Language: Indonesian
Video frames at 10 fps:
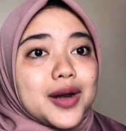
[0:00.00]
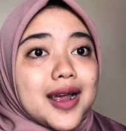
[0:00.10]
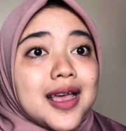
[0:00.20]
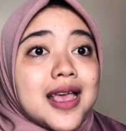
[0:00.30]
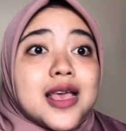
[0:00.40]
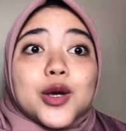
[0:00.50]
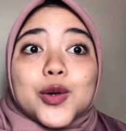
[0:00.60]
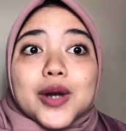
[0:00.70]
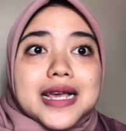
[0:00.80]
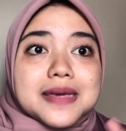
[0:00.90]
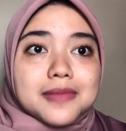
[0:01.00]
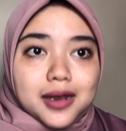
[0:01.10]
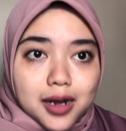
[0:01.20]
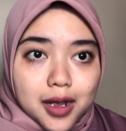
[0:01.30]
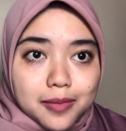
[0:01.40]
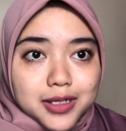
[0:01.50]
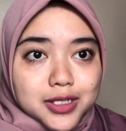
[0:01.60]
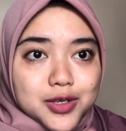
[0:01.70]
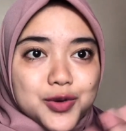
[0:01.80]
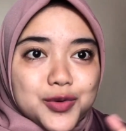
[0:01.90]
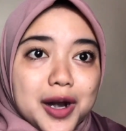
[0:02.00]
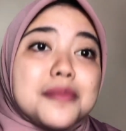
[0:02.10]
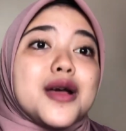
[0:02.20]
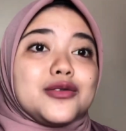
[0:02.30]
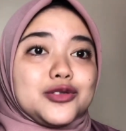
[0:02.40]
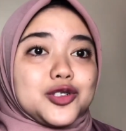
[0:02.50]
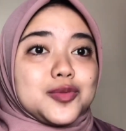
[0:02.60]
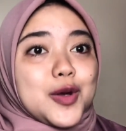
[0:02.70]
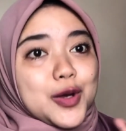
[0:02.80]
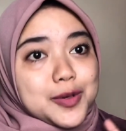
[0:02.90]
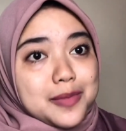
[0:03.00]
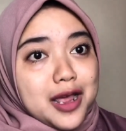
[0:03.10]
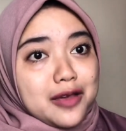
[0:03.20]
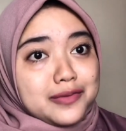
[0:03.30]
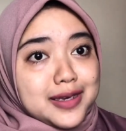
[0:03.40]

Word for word: kurang kurang gimana masih kurang bagus mohon maaf